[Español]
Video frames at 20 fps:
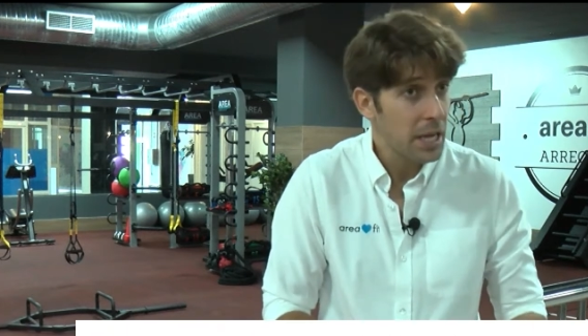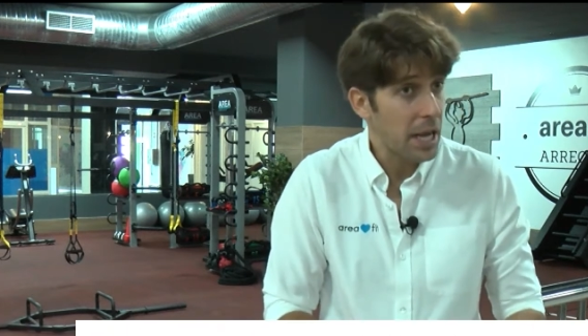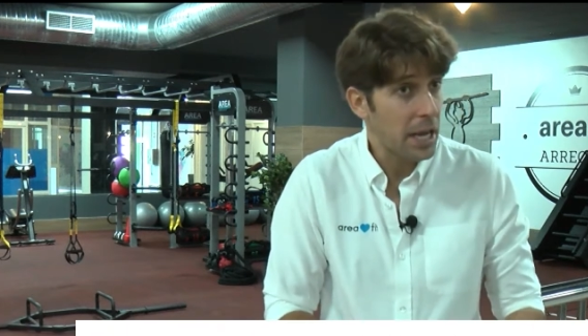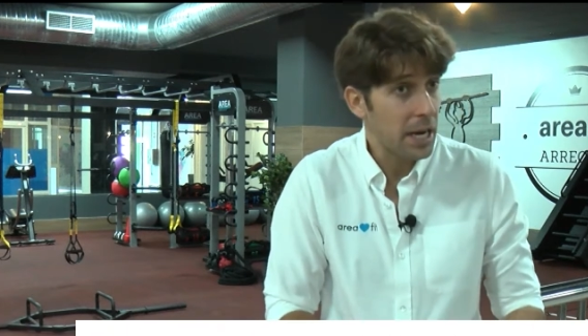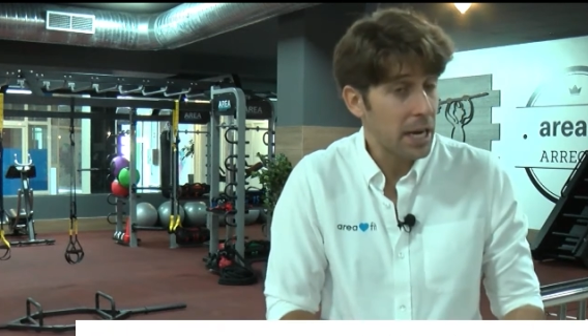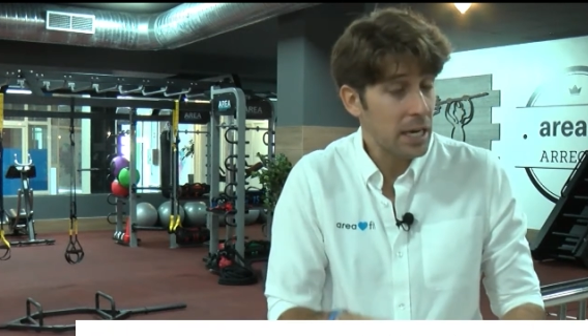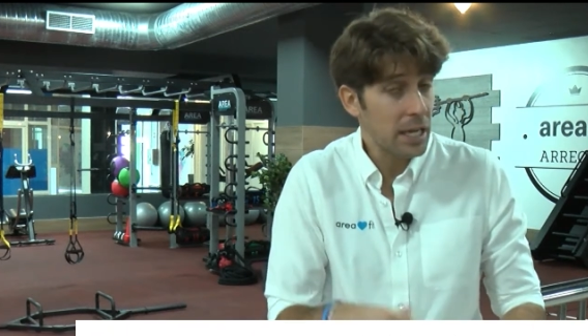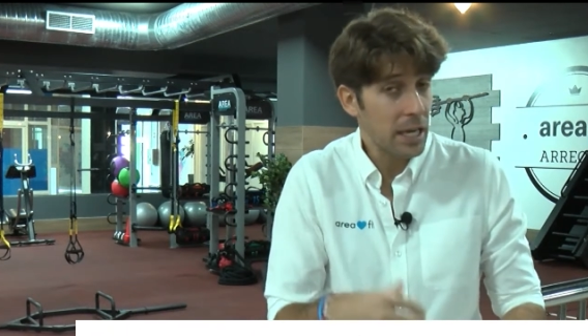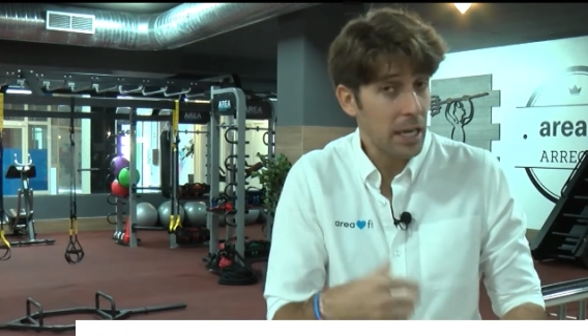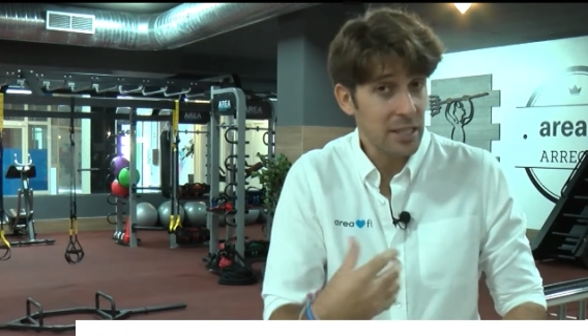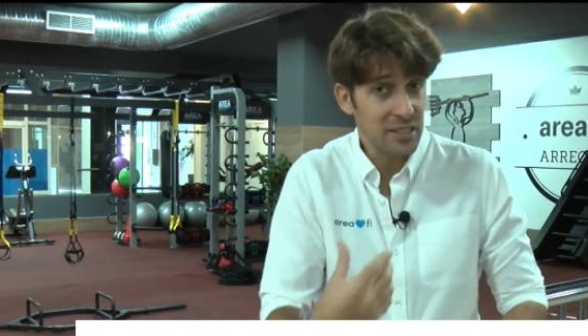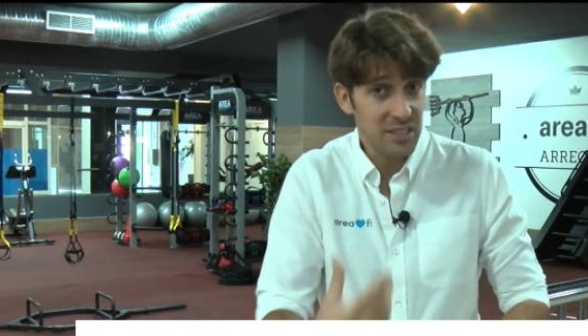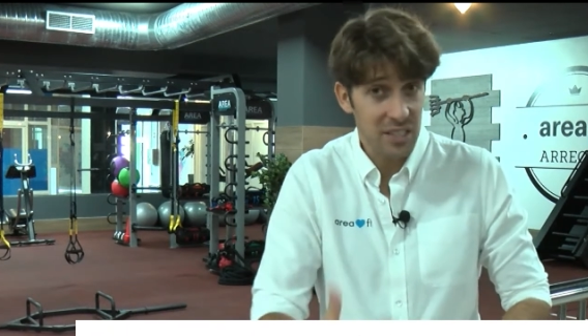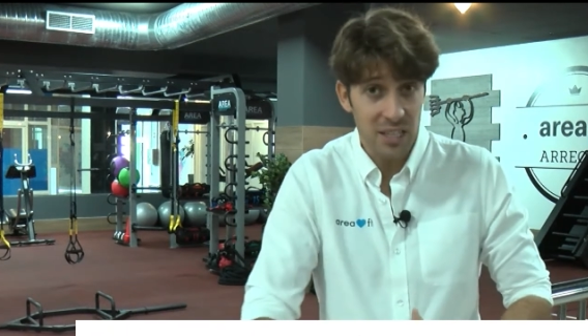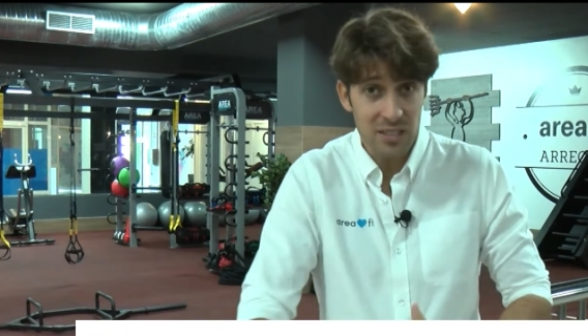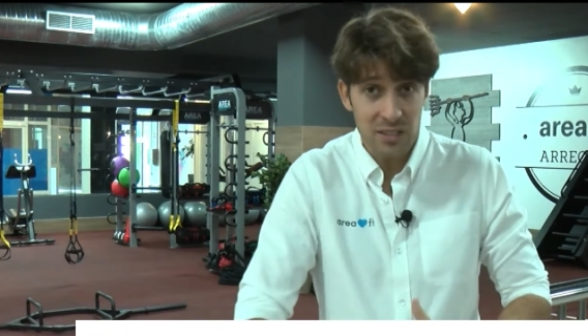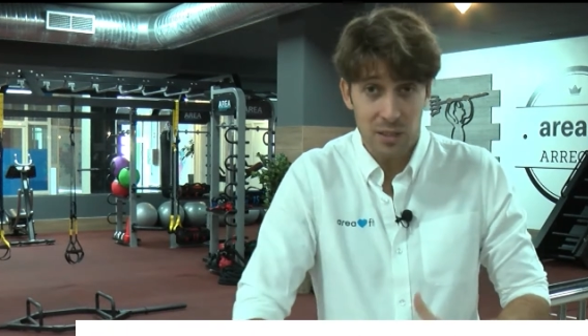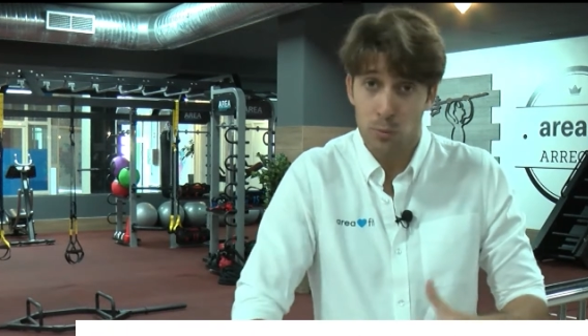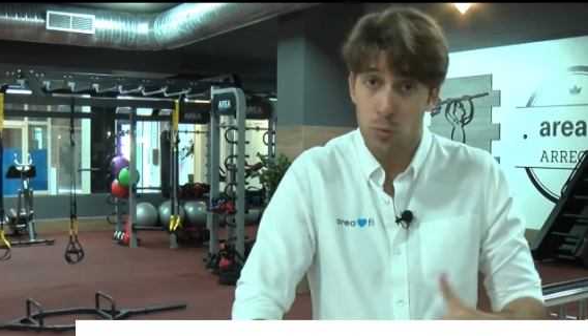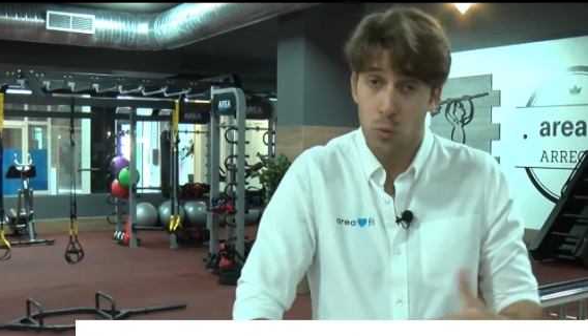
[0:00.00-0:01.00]
en el que se
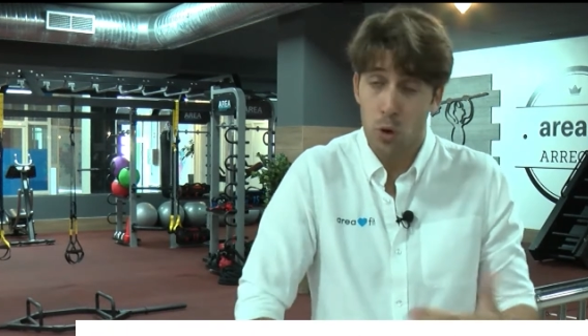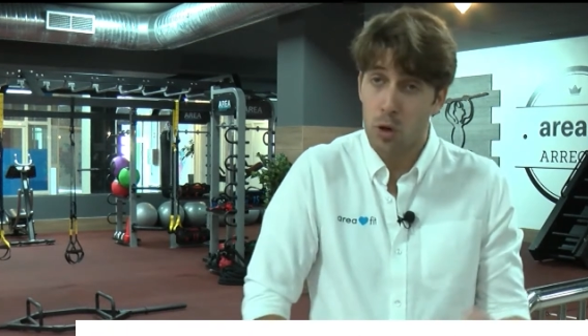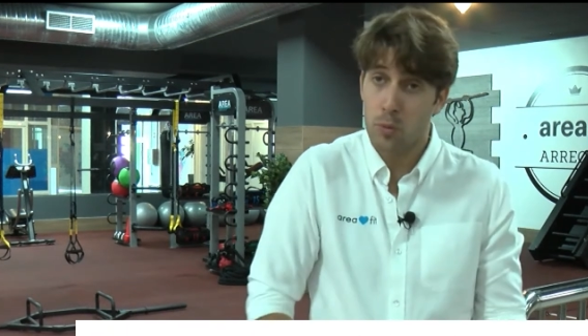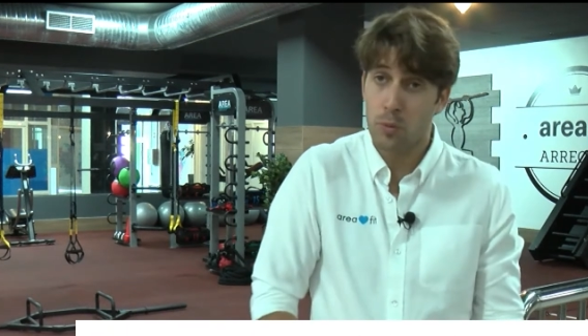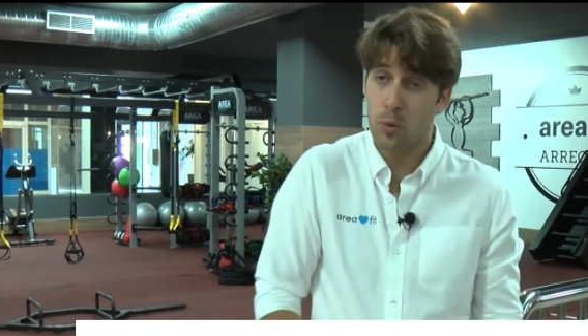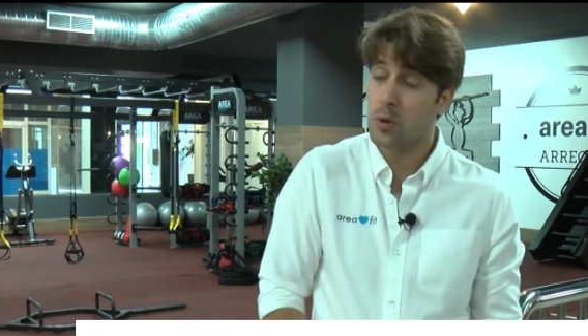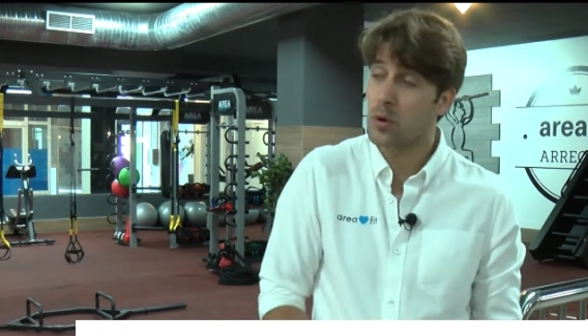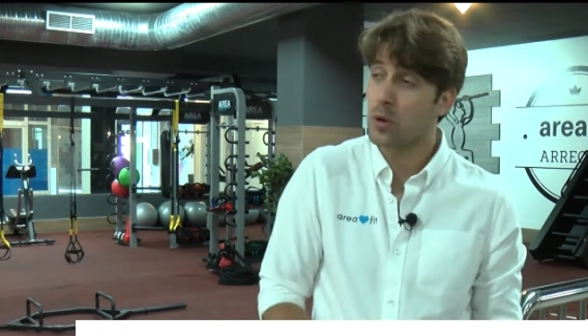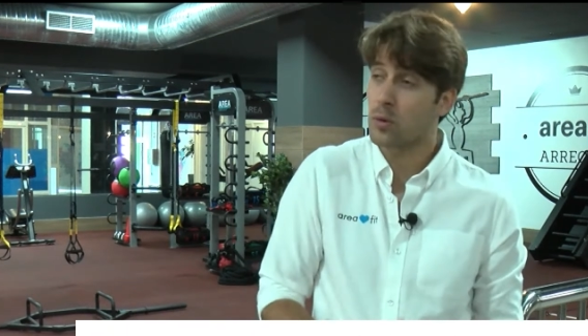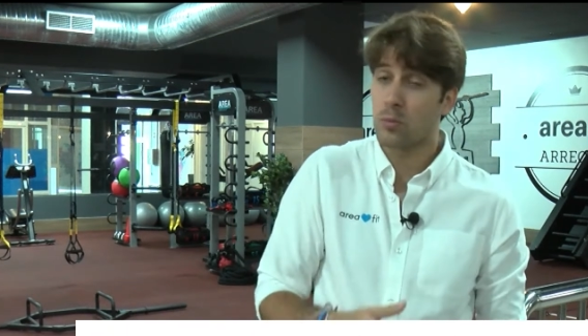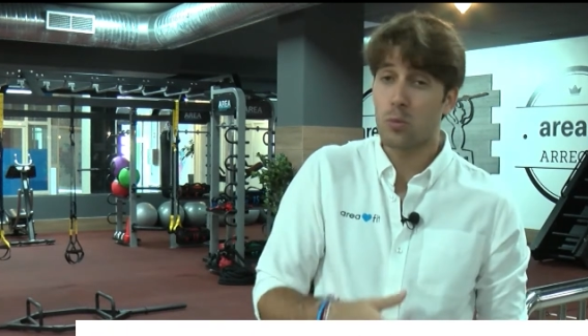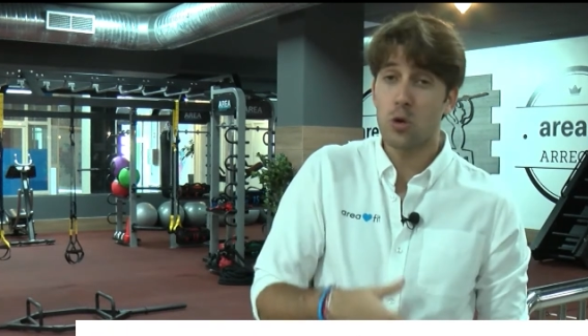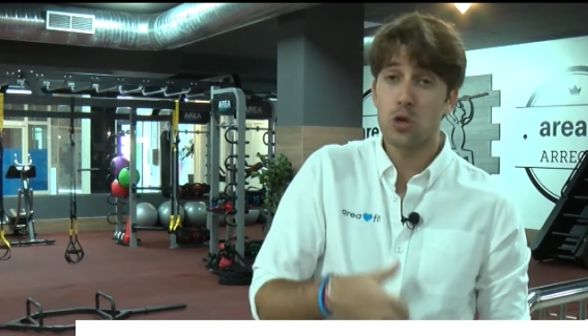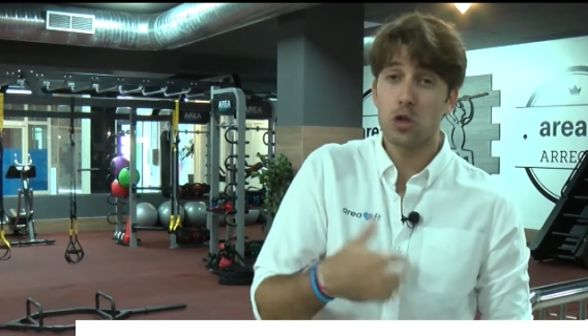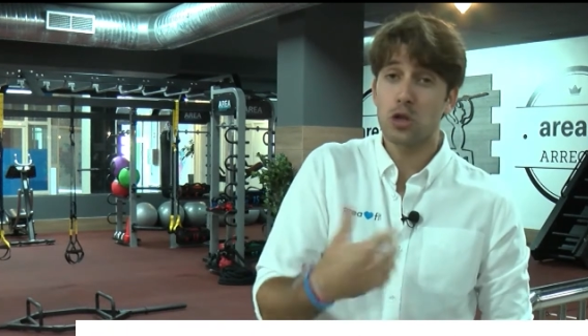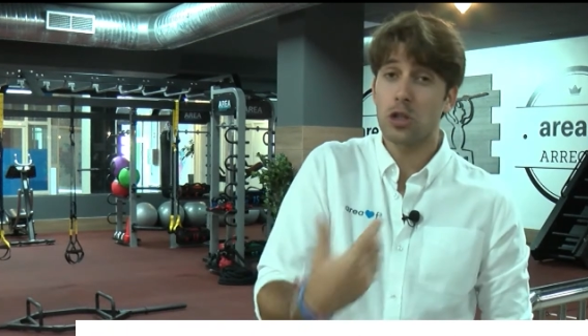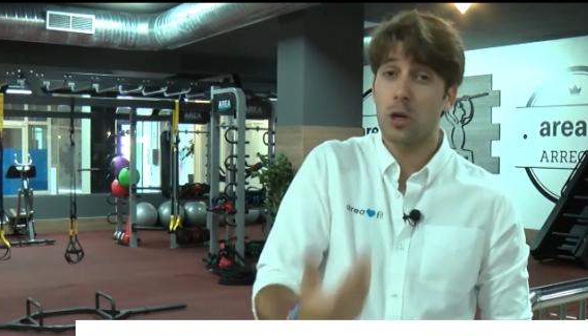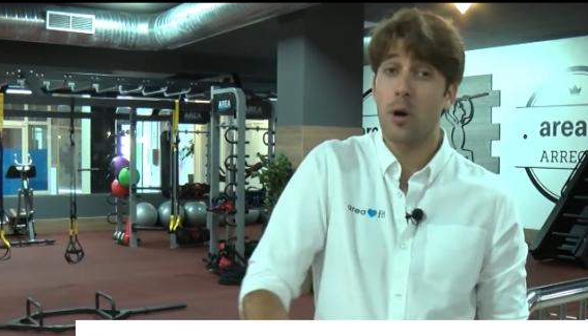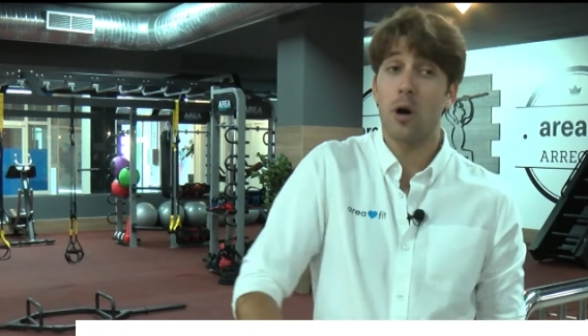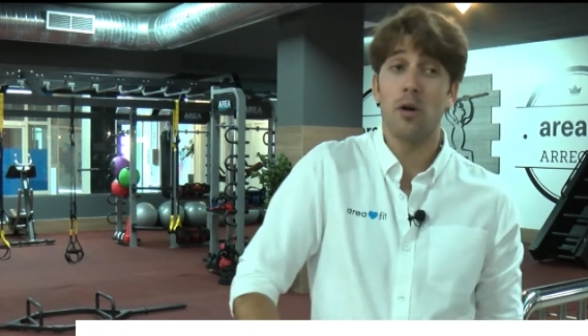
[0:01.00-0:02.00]
hacen
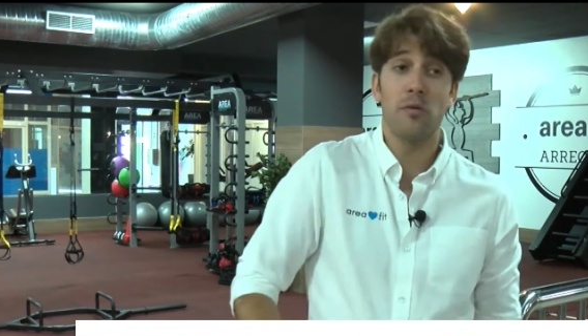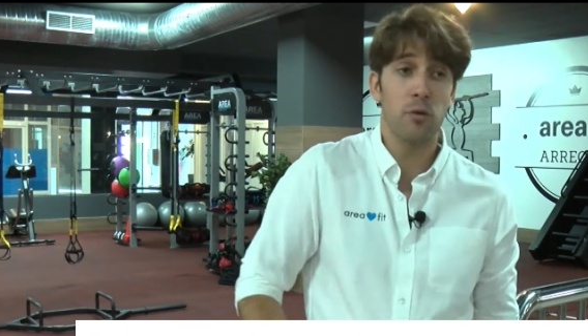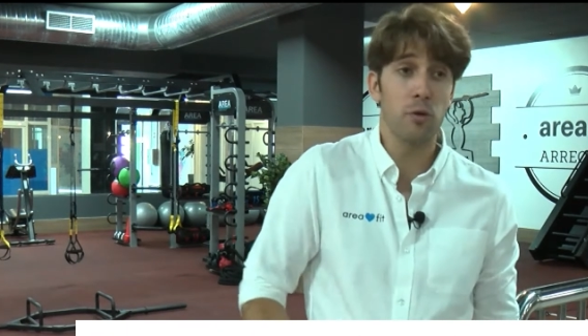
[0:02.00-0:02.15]
mucho trabajo